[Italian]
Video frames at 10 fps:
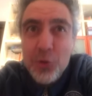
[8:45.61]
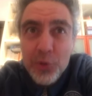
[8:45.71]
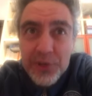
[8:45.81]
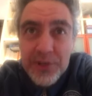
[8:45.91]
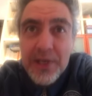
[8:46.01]

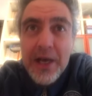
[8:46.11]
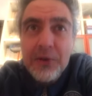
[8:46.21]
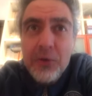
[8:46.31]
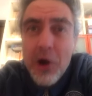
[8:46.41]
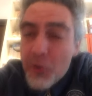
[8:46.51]

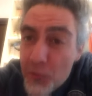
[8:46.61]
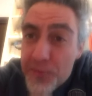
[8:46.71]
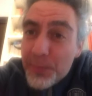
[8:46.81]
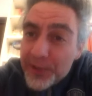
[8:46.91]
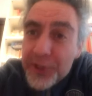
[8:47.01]
quotidiano a cui
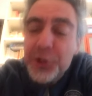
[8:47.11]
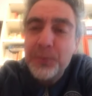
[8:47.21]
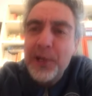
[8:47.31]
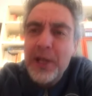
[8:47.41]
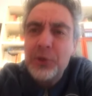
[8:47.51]

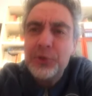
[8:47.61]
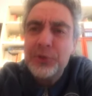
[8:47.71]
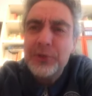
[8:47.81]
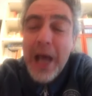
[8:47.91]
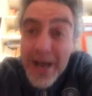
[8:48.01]
parteciperanno
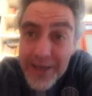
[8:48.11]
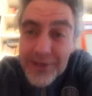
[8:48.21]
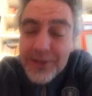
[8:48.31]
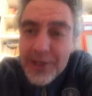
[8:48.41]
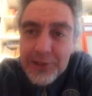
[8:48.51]
anche
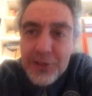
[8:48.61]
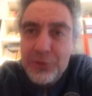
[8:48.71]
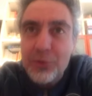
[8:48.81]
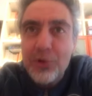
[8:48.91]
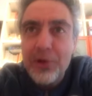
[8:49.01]
delle altre
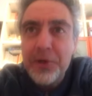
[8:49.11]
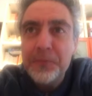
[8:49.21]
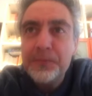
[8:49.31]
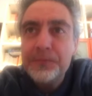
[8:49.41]
scuole.